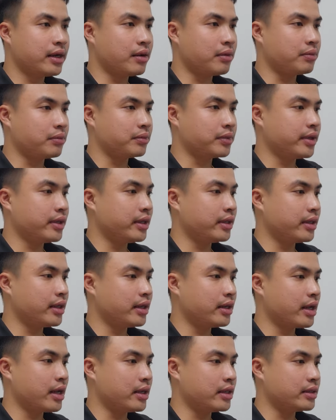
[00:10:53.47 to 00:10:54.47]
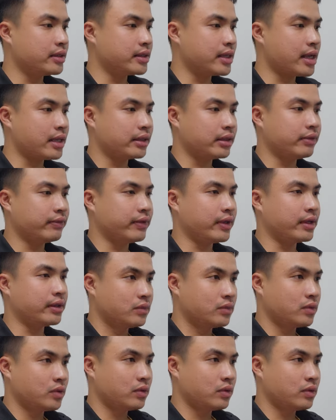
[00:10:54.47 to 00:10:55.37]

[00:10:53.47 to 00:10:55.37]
đồng dưới này sang tiền Việt